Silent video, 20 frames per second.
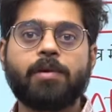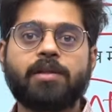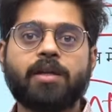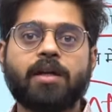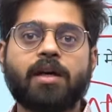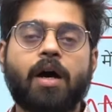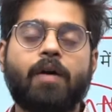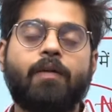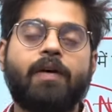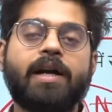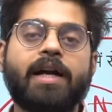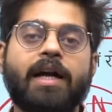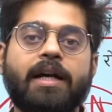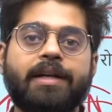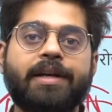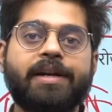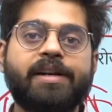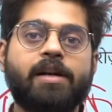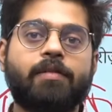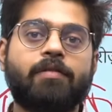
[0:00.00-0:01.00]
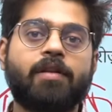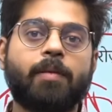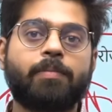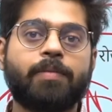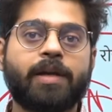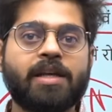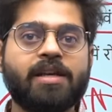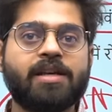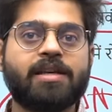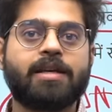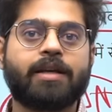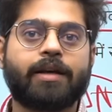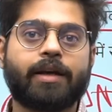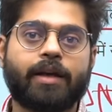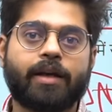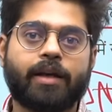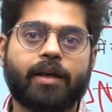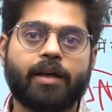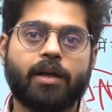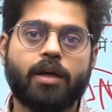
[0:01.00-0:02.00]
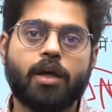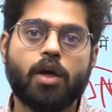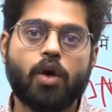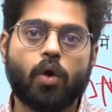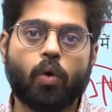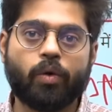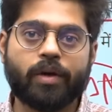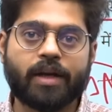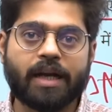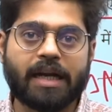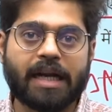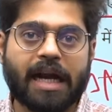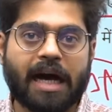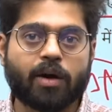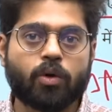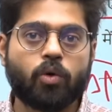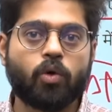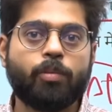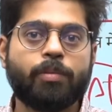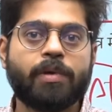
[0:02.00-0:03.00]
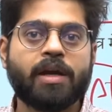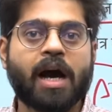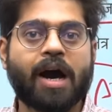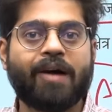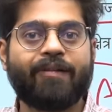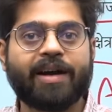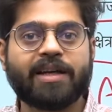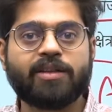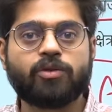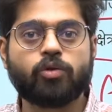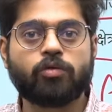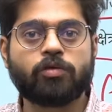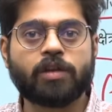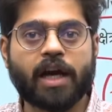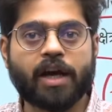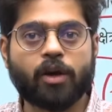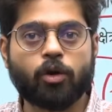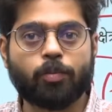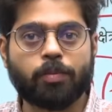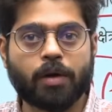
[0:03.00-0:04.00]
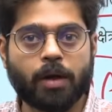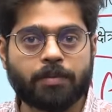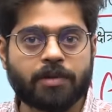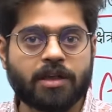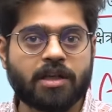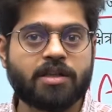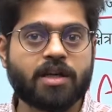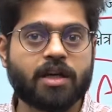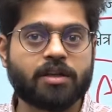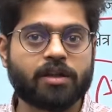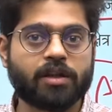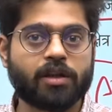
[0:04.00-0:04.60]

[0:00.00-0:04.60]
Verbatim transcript: अभी तक हवाई अड्डे डेवलप नहीं किए गए हैं उन इलाकों में हवाई सुविधाएं उपलब्ध की जा